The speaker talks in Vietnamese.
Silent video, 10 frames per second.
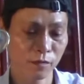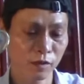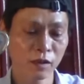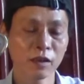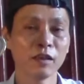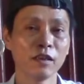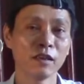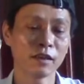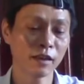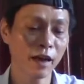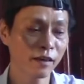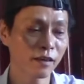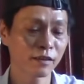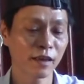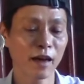Thì cái cách
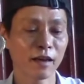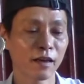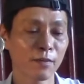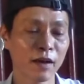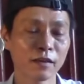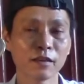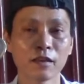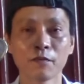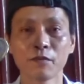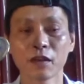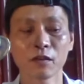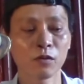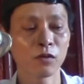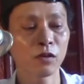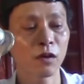đơn giản là các bạn chỉ cần việc
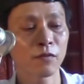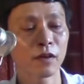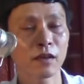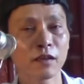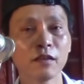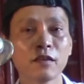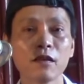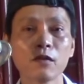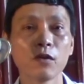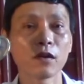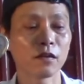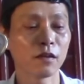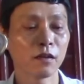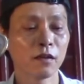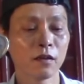nối nó với cái dương nguồn,
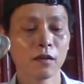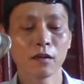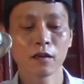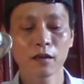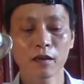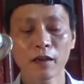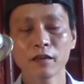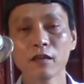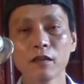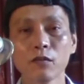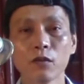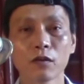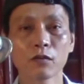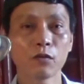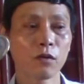cái dương
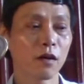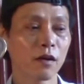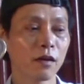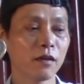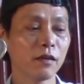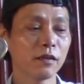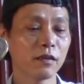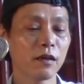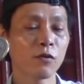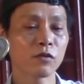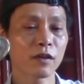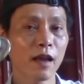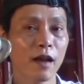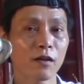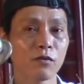nguồn của cái đầu
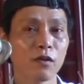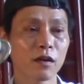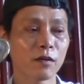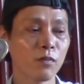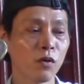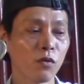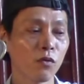ra của cái bộ